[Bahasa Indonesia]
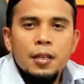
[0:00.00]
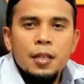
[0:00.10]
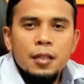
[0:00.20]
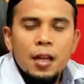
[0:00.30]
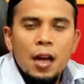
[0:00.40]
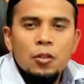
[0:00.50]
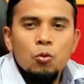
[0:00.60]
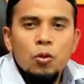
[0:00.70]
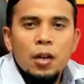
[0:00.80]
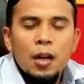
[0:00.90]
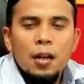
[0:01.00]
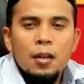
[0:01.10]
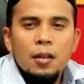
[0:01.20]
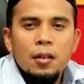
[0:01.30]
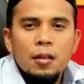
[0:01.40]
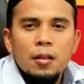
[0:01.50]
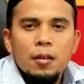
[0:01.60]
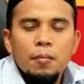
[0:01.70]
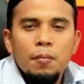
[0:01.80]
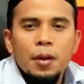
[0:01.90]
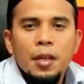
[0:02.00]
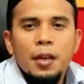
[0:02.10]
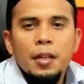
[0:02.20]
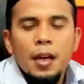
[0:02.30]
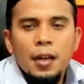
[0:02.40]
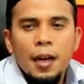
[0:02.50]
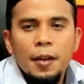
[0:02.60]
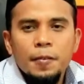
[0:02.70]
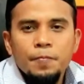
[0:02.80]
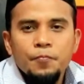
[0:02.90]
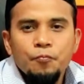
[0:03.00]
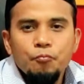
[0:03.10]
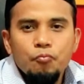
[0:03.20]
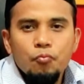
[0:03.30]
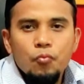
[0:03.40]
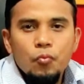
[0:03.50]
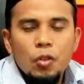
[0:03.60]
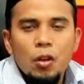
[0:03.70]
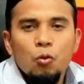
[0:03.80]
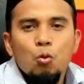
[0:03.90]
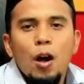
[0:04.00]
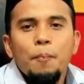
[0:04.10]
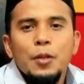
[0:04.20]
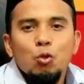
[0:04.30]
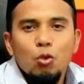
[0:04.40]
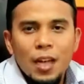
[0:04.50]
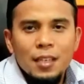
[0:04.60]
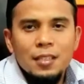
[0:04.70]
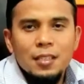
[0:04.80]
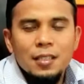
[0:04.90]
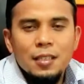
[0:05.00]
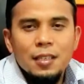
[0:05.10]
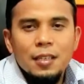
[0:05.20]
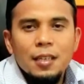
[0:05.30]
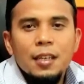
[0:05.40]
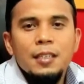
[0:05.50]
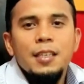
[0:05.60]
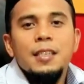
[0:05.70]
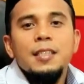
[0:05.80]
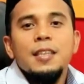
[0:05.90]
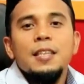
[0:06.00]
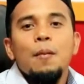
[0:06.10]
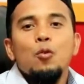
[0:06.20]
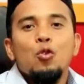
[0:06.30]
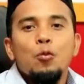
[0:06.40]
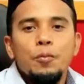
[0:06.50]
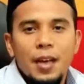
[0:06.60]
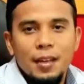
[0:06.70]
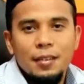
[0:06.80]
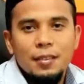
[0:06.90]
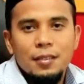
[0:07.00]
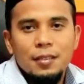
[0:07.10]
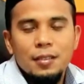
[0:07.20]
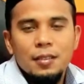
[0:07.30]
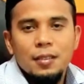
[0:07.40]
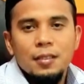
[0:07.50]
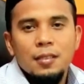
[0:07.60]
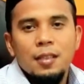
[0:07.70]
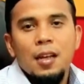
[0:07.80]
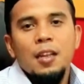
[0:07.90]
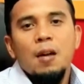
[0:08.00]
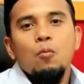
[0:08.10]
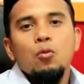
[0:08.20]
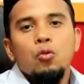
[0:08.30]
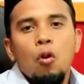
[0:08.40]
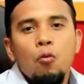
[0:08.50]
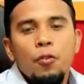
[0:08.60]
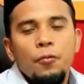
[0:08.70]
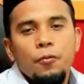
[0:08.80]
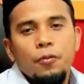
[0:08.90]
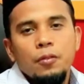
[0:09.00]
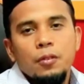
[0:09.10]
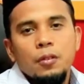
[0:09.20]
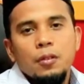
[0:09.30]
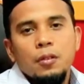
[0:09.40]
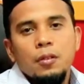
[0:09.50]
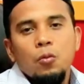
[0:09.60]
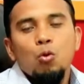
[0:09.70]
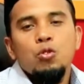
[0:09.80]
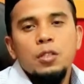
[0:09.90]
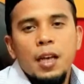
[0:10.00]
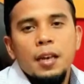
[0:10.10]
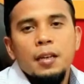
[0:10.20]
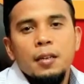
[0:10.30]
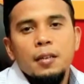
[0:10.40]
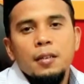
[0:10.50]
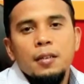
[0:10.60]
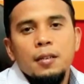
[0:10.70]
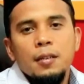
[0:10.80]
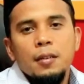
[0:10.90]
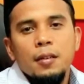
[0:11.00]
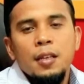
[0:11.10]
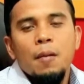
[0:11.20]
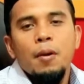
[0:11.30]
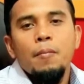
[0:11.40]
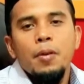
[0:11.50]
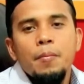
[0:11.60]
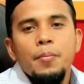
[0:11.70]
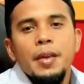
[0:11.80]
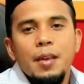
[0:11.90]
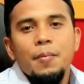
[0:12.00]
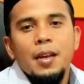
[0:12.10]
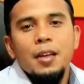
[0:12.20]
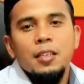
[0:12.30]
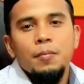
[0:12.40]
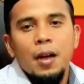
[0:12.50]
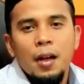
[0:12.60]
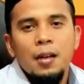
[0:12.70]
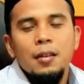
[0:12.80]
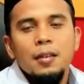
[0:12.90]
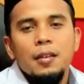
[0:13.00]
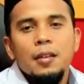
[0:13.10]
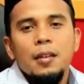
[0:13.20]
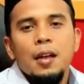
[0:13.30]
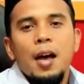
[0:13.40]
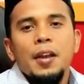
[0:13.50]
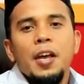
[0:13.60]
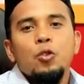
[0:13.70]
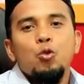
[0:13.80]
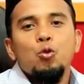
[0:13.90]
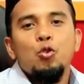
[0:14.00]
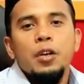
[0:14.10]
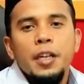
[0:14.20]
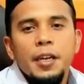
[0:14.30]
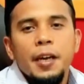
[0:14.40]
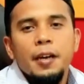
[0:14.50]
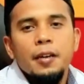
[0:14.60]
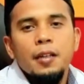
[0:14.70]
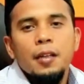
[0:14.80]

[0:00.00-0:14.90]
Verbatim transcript: kita juga menyediakan dua petugas di setiap grupnya. Ada mutawif ustadz yang membimbing ibadah jemaah ada tour leader